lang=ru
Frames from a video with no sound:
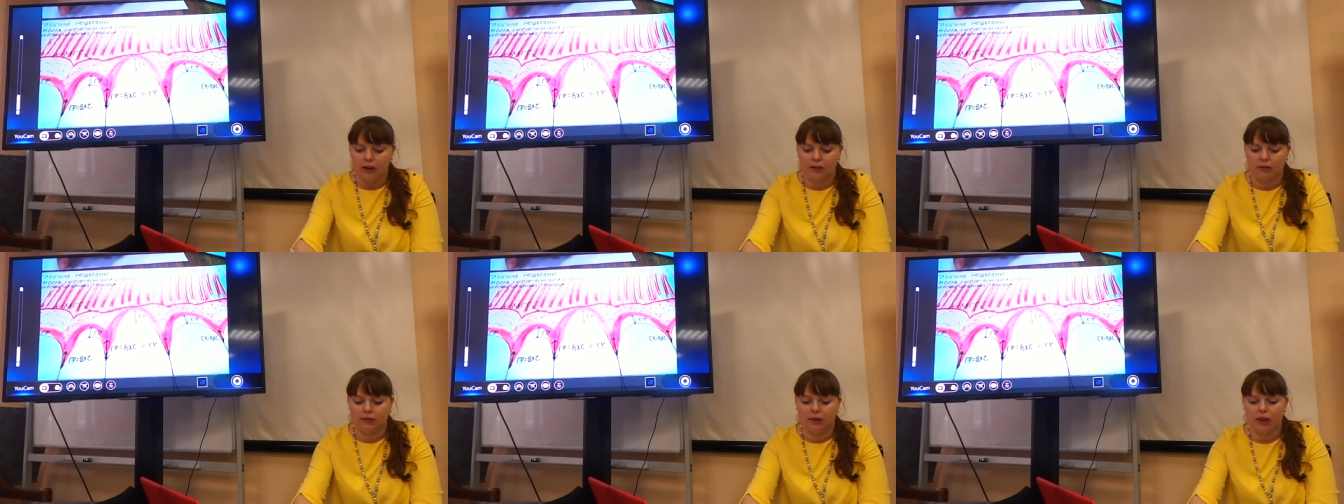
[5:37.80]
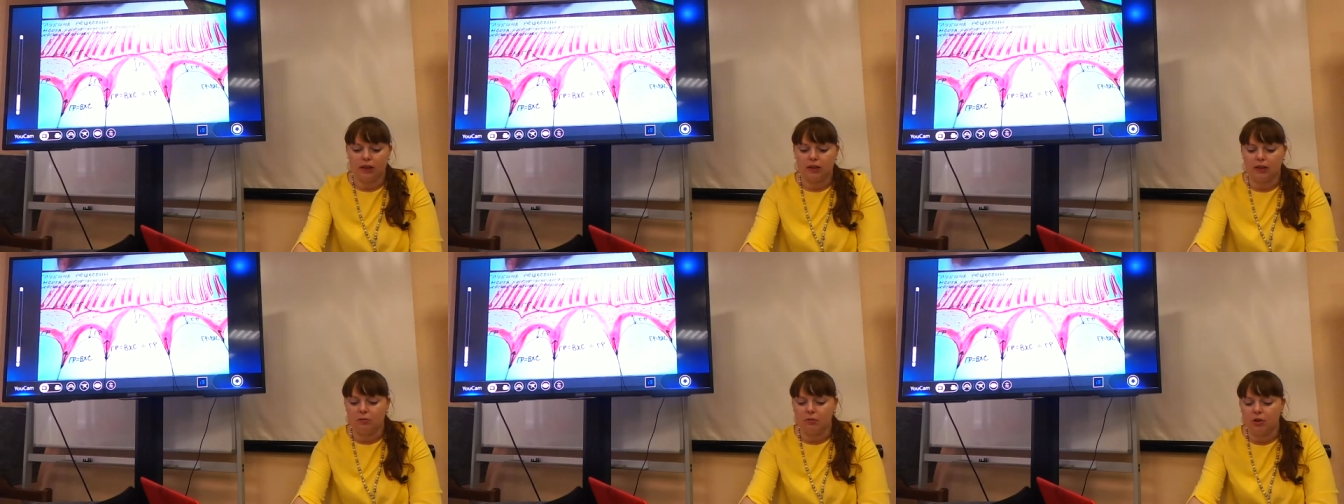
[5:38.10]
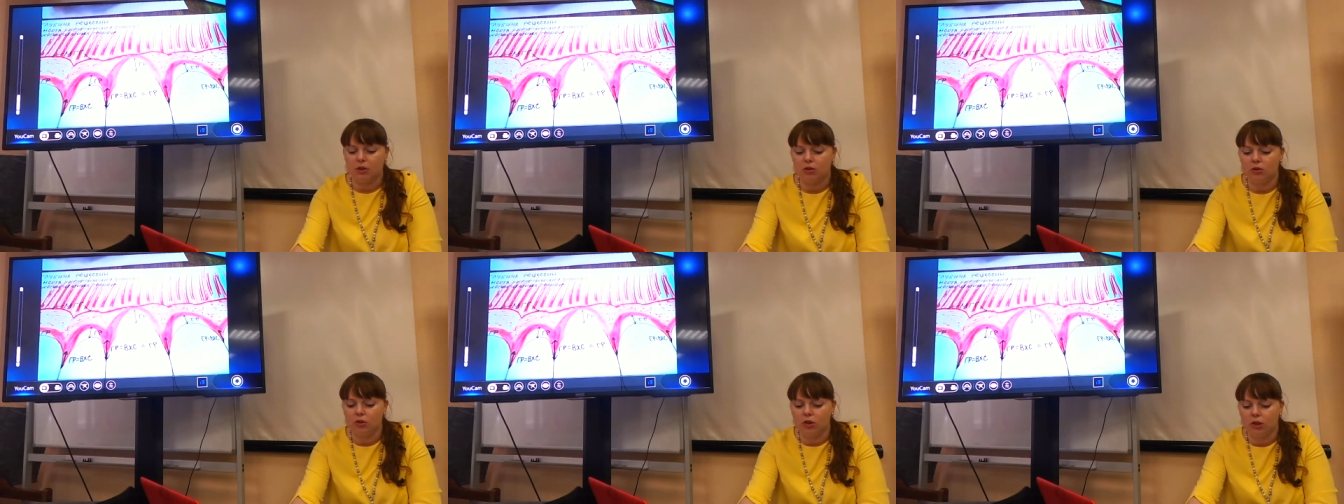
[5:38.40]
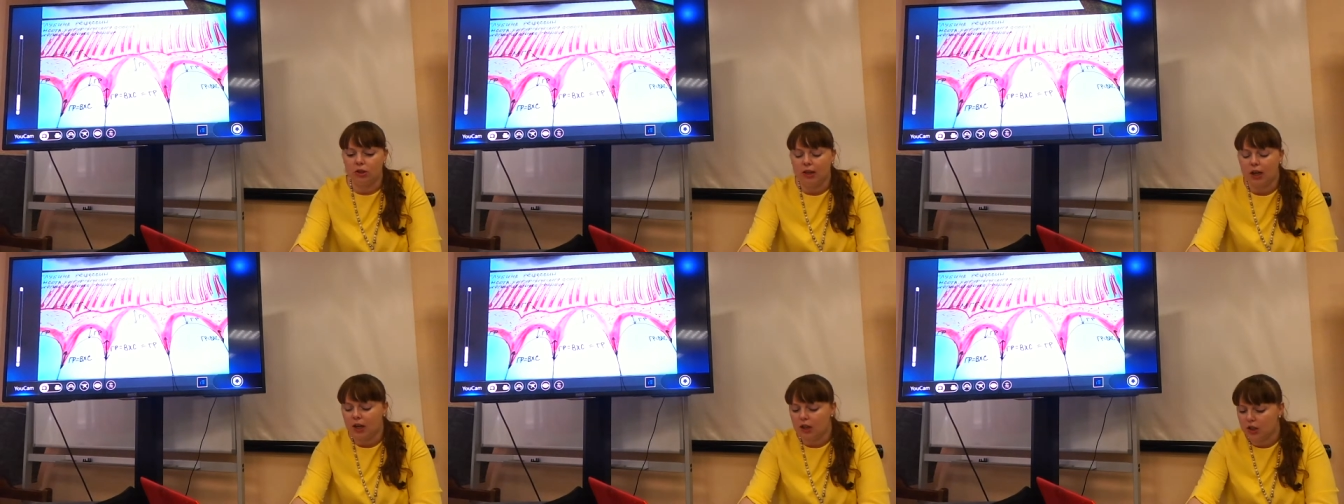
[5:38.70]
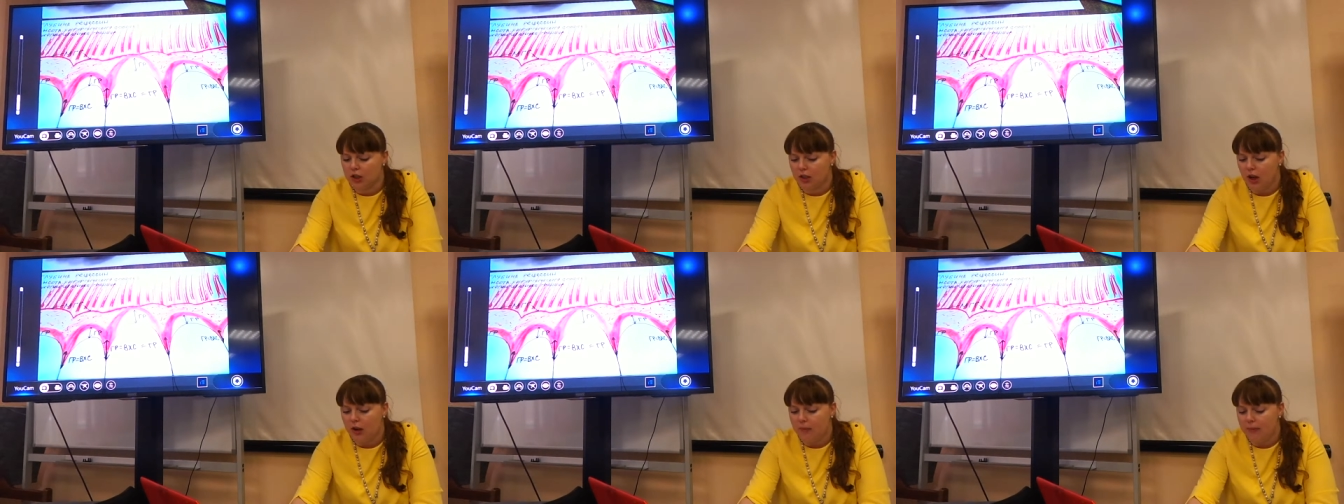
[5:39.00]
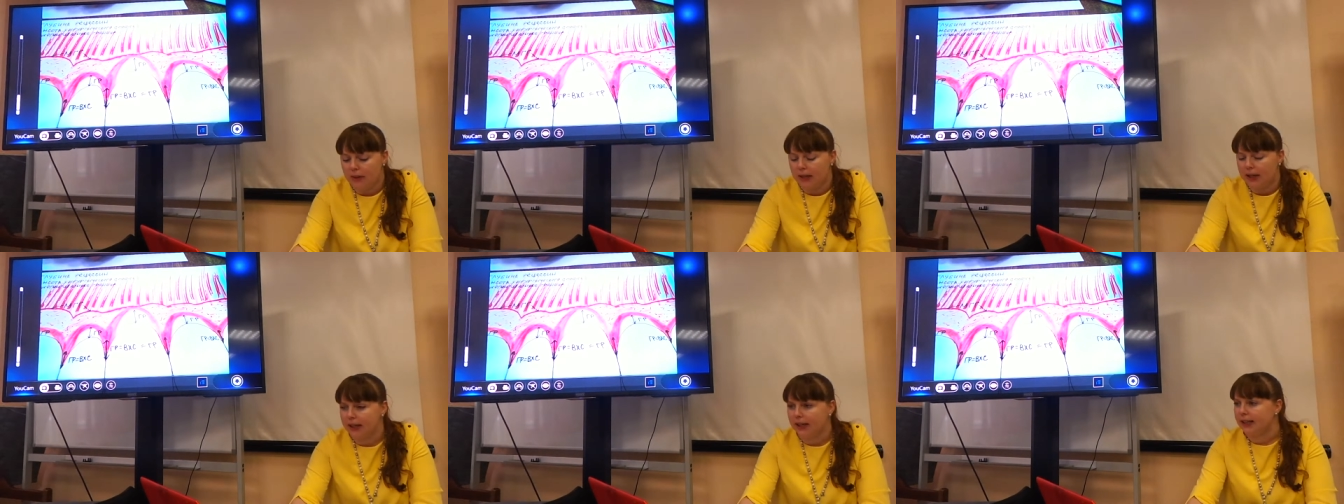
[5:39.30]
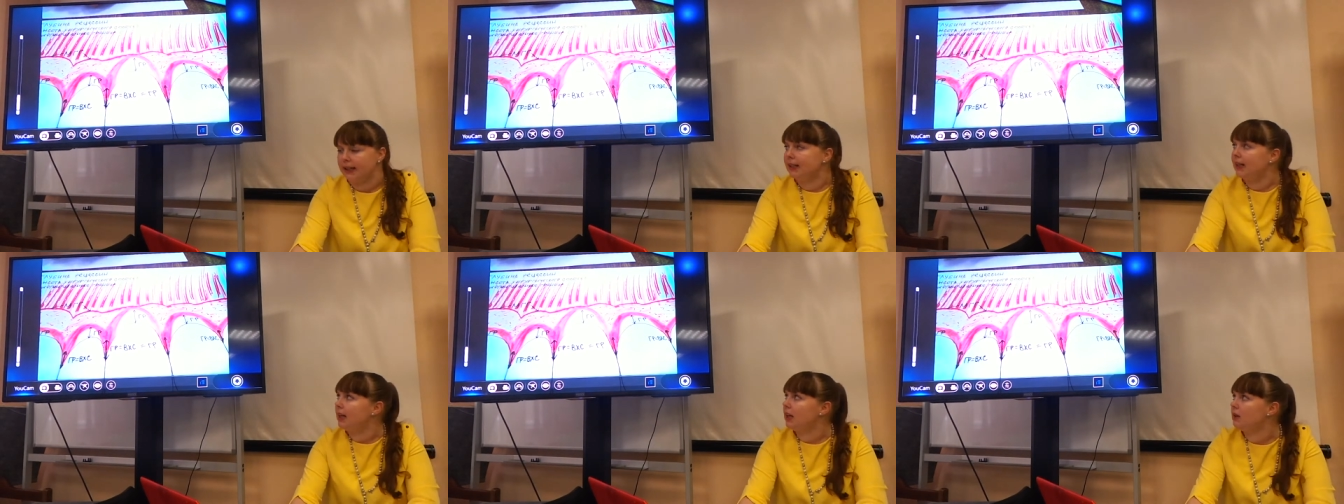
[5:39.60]
В данном случае, так же как при
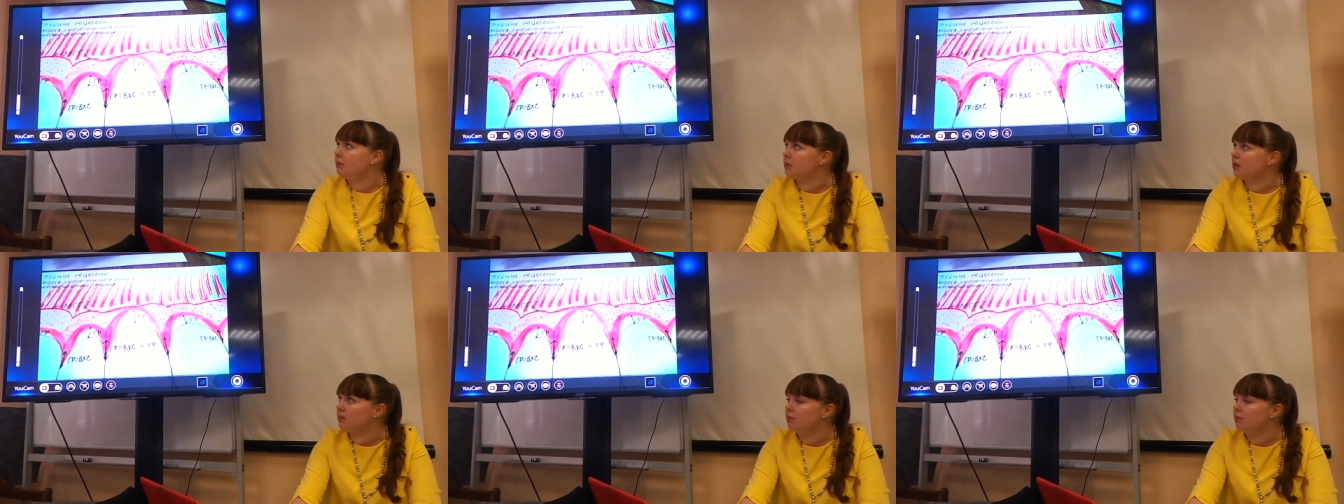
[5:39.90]
корональном